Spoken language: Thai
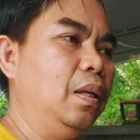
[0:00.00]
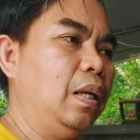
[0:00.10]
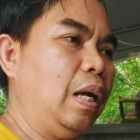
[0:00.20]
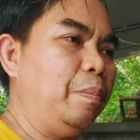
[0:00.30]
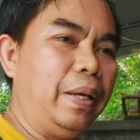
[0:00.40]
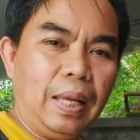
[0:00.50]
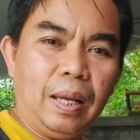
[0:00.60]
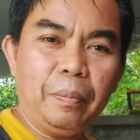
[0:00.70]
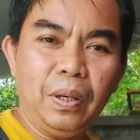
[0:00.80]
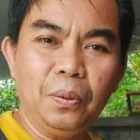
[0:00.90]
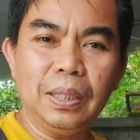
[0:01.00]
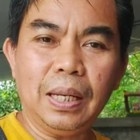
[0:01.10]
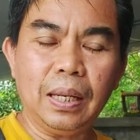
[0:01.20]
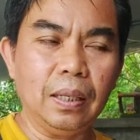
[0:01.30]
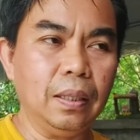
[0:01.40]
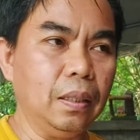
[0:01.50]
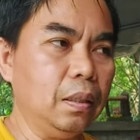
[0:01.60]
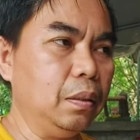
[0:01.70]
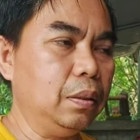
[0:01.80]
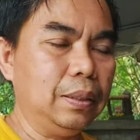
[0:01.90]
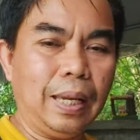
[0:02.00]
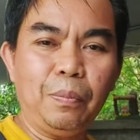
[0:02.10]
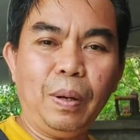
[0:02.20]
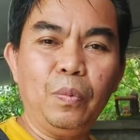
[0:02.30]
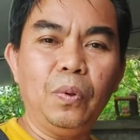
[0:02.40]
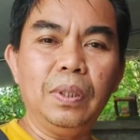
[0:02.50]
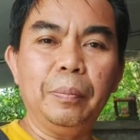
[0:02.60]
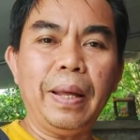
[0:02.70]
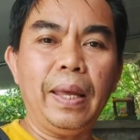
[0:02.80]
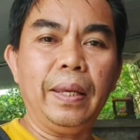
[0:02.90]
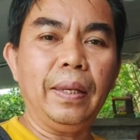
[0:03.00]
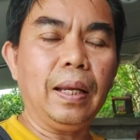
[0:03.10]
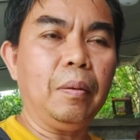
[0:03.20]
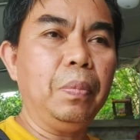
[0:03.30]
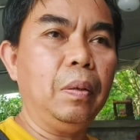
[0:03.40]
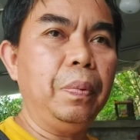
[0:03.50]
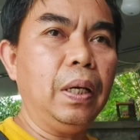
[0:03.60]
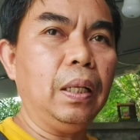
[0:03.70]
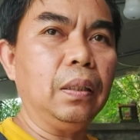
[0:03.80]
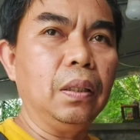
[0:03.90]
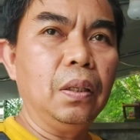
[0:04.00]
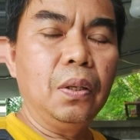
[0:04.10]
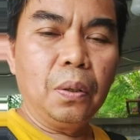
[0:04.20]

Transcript: เอาไปแล้วไม่รู้จะใช้ความรู้หรือไม่นะครับเพื่อนๆ